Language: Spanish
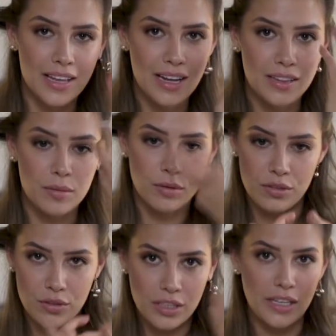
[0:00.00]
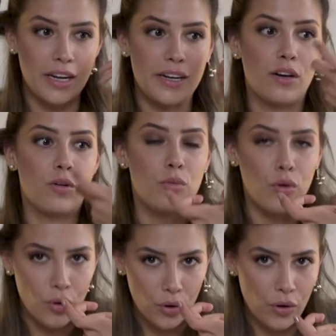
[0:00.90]
adelante porque si no te quedaría
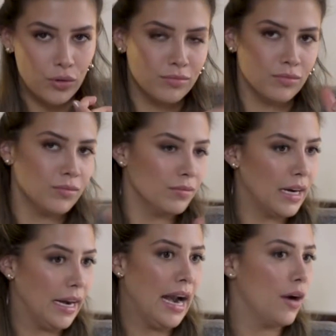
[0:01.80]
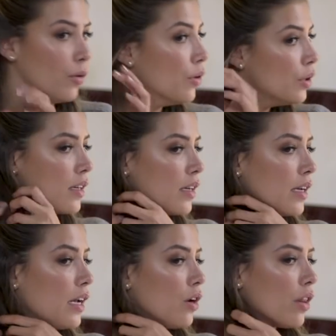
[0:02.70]
como raro.
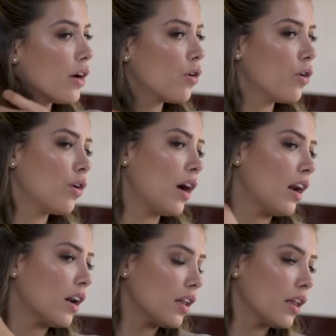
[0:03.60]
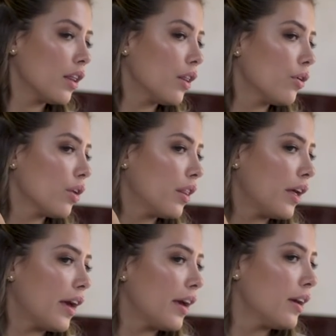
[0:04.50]
Y lo dejo alrededor
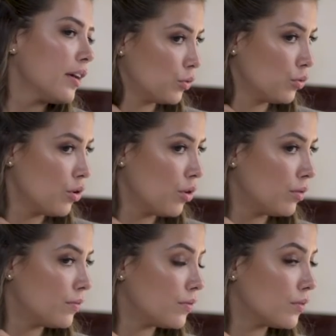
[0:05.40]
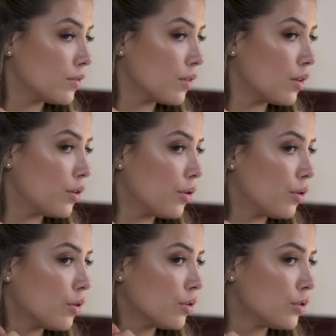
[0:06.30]
de uno,
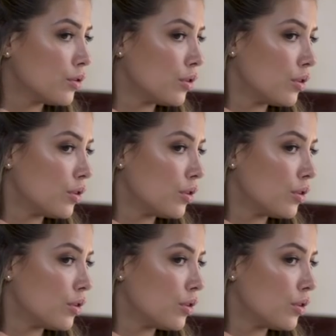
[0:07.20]
dos,